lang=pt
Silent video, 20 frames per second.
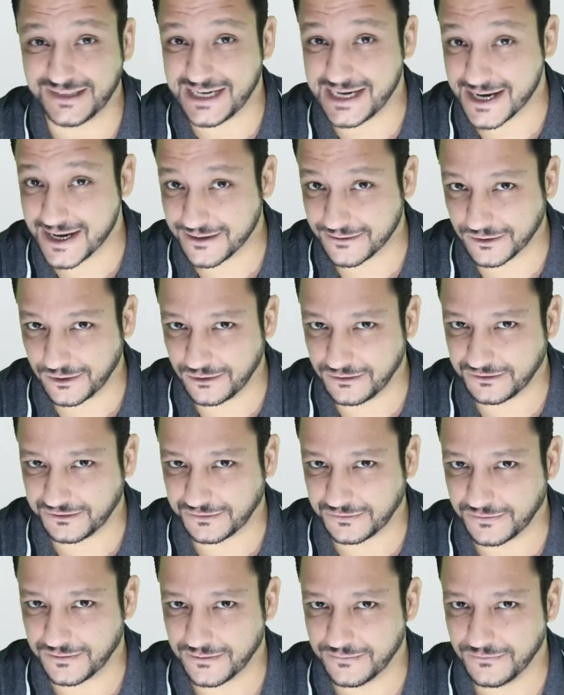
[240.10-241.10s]

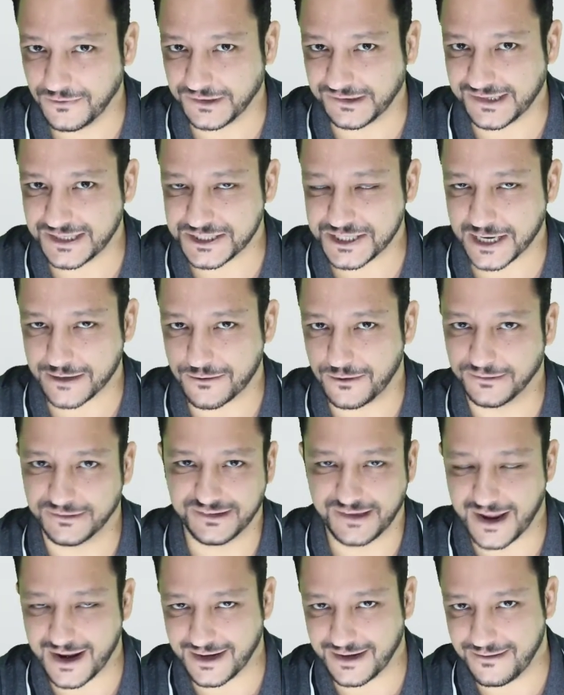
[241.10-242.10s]
triângulos? Você já
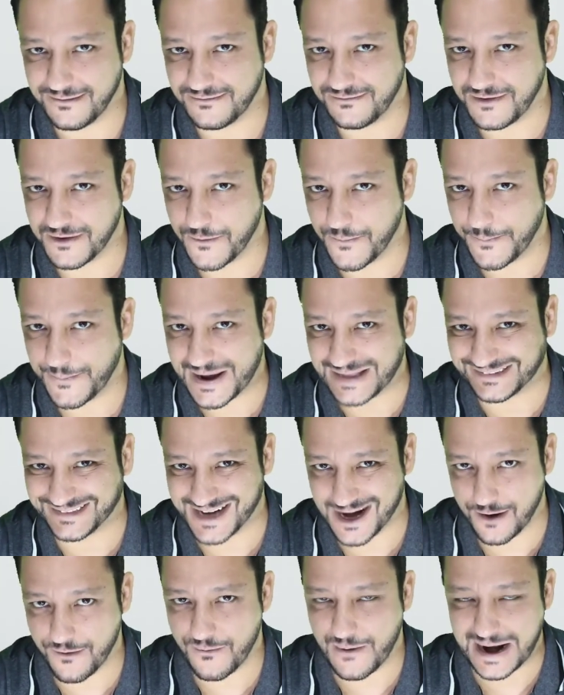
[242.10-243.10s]
consegue ver um
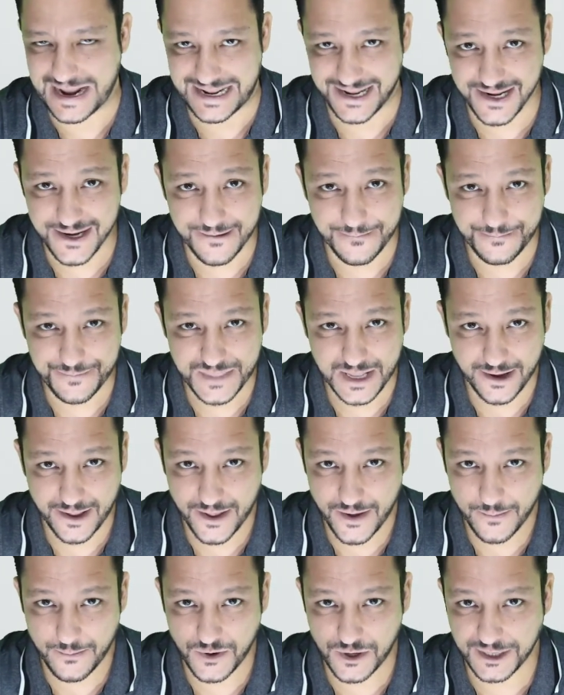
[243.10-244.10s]
padrão aí?
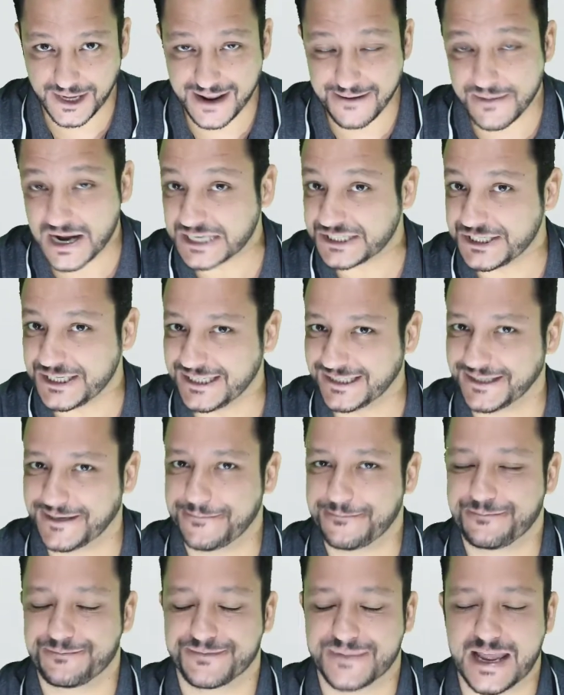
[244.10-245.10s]
Porque
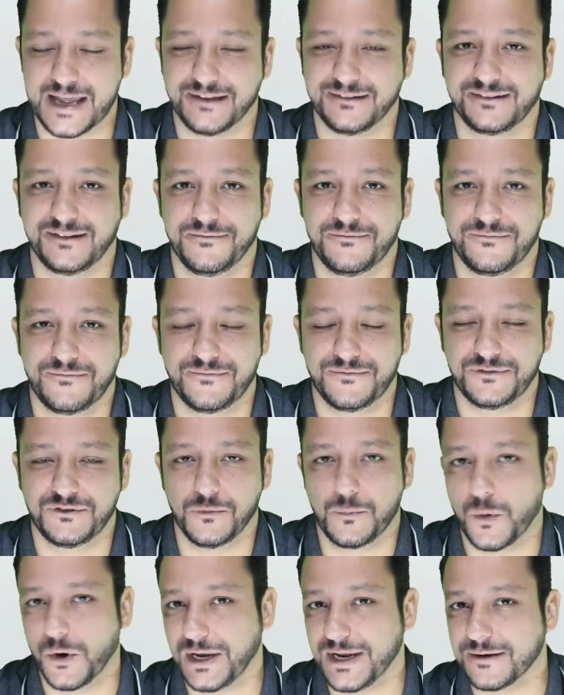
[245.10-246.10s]
imagina, né, se, se
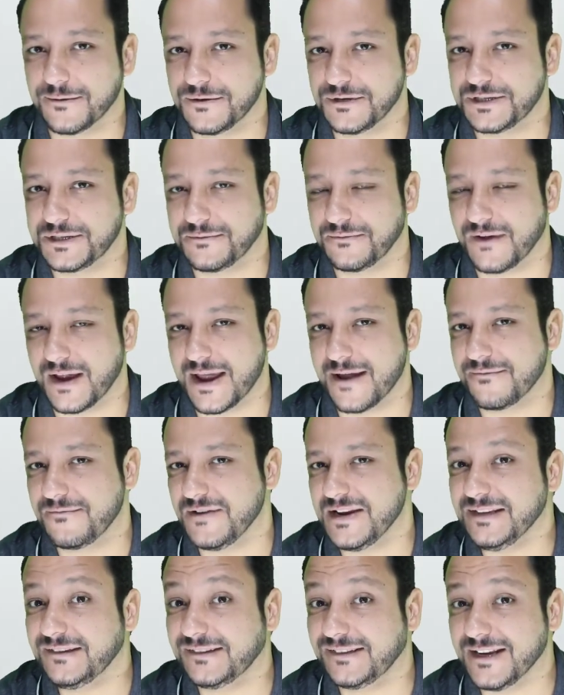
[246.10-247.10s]
o polígono tiver
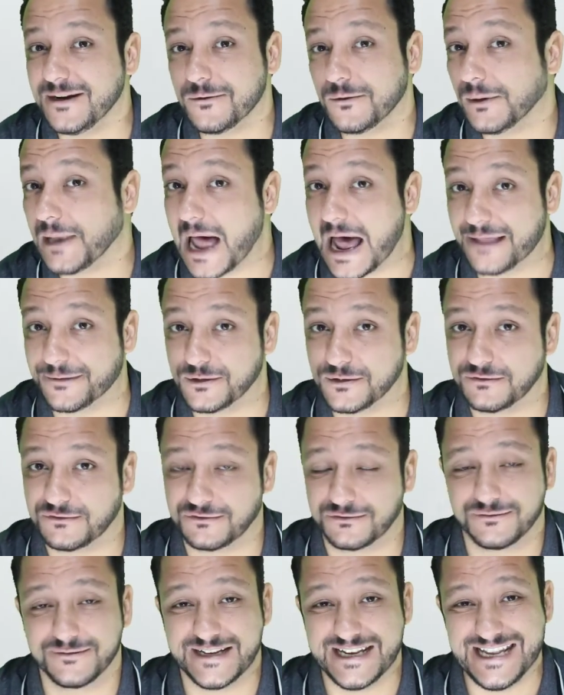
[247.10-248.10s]
25
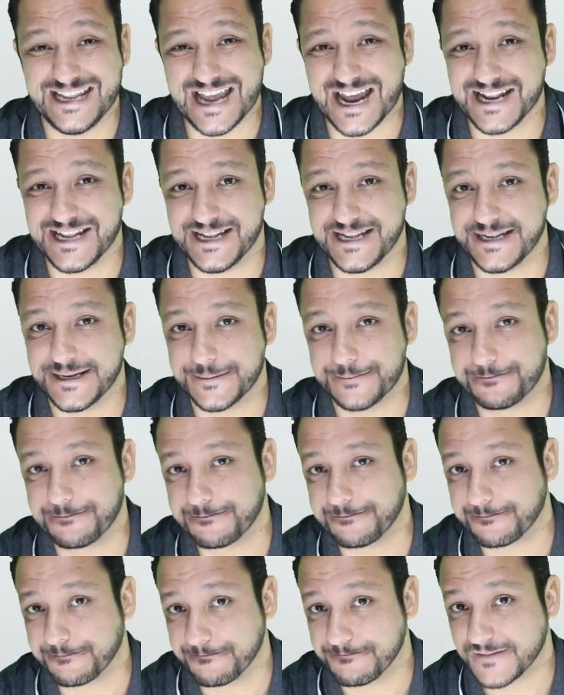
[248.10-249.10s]
lados, e aí?
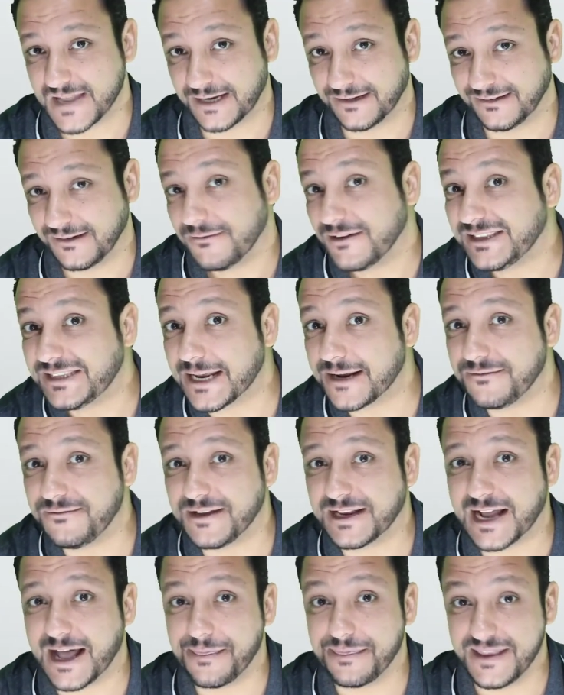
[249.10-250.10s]
Você vai ter que
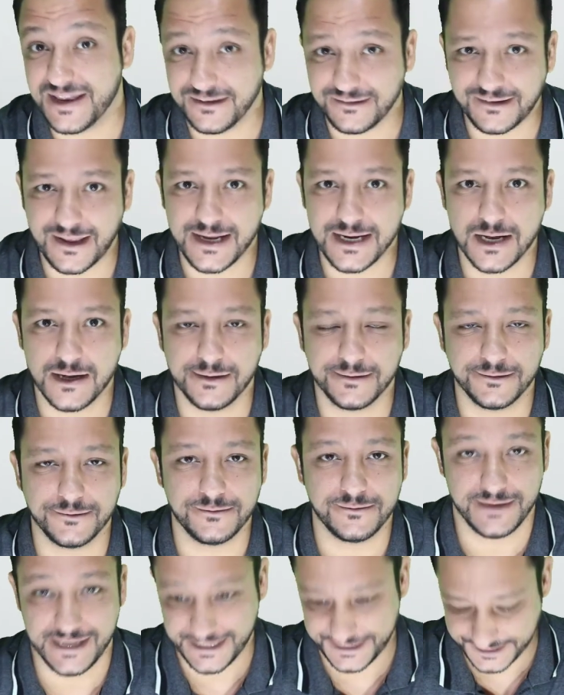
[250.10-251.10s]
ficar
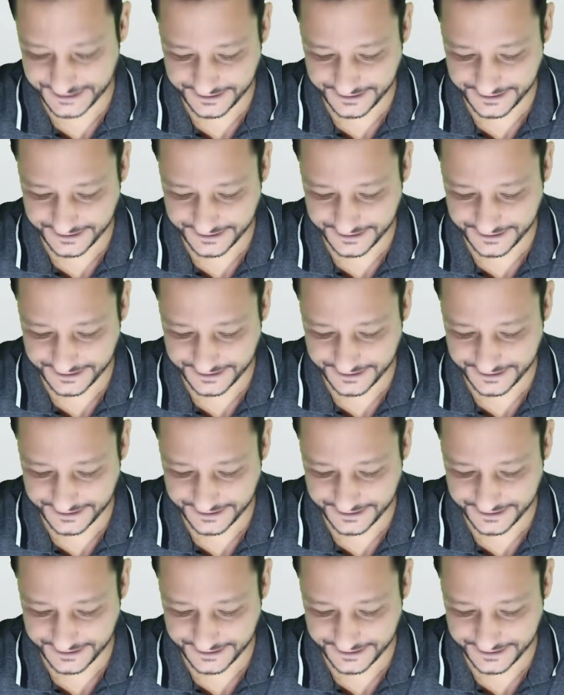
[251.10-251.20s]
desenhando e